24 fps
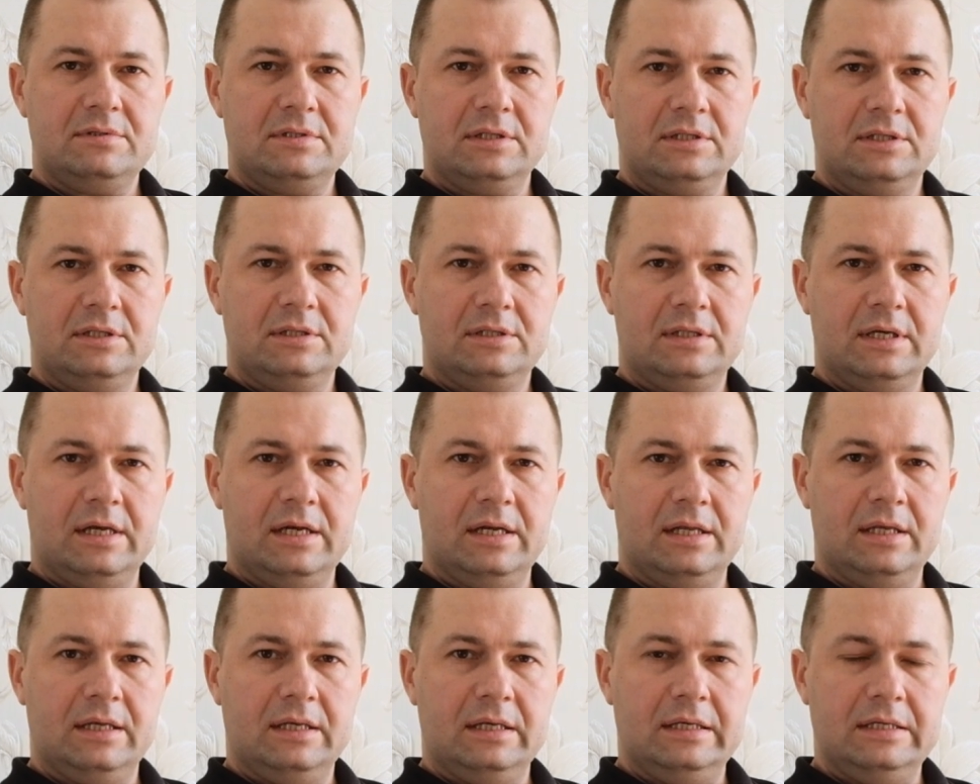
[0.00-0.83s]
всех
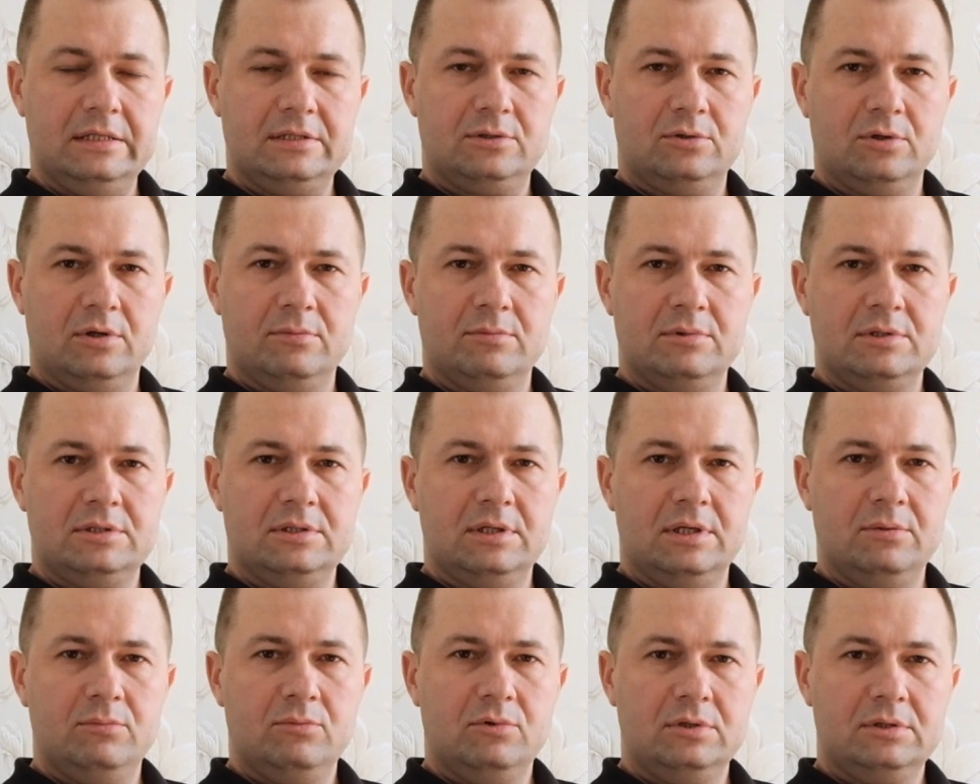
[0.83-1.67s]
деталей и
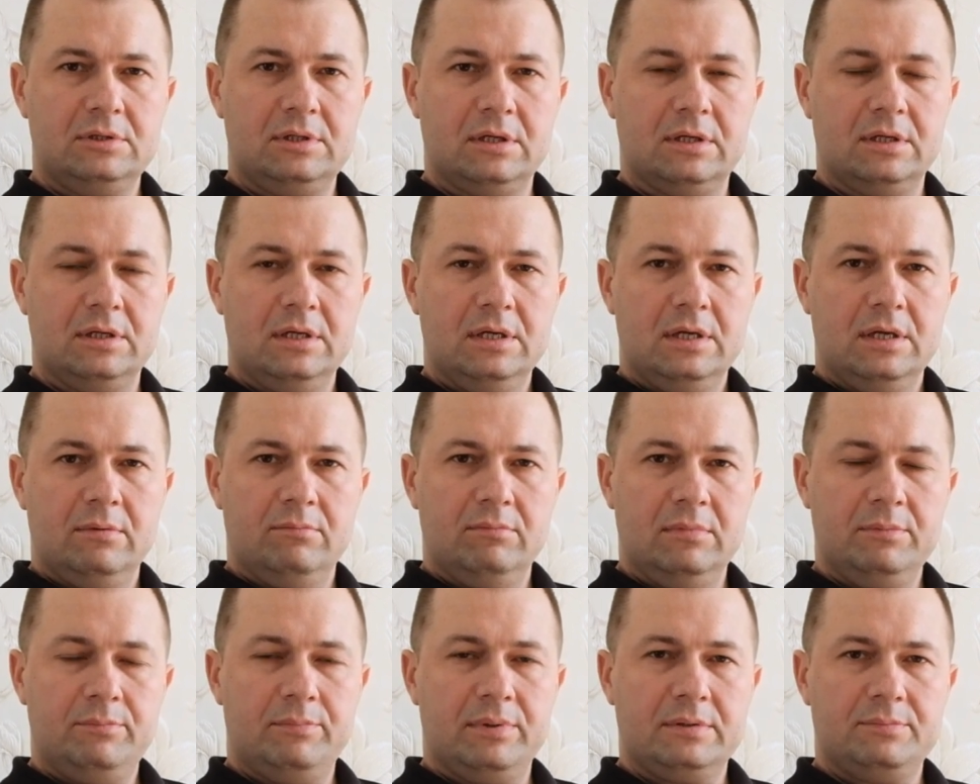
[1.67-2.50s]
стоимости ремонта
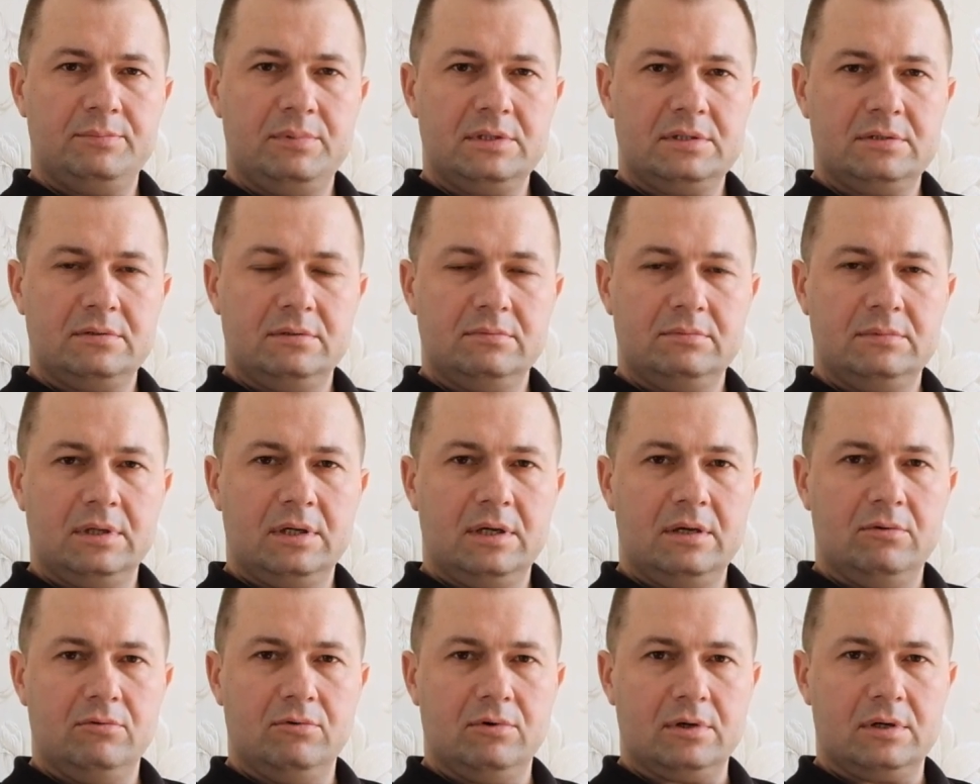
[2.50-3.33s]
мы подписываем
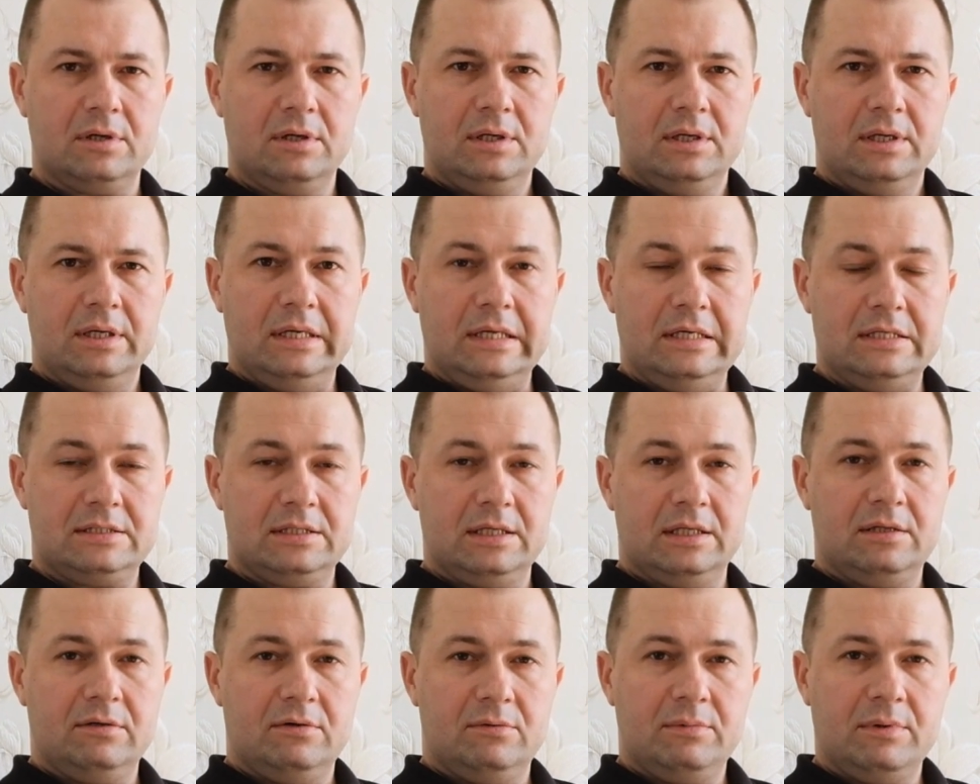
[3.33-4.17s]
договор. И с
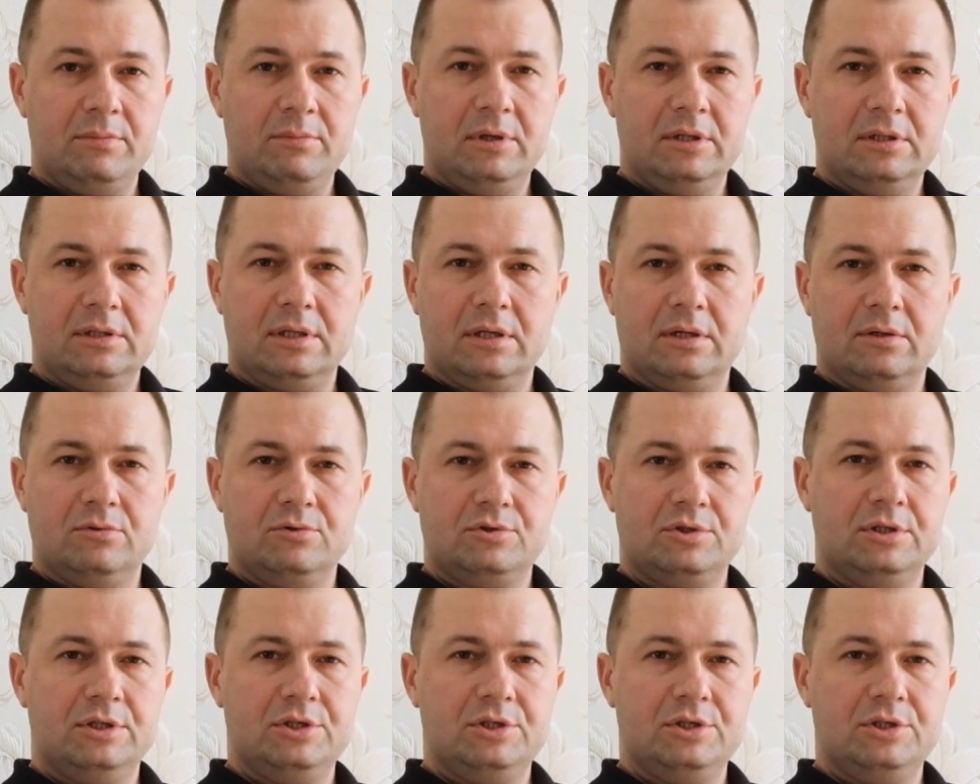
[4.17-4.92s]
этого момента уже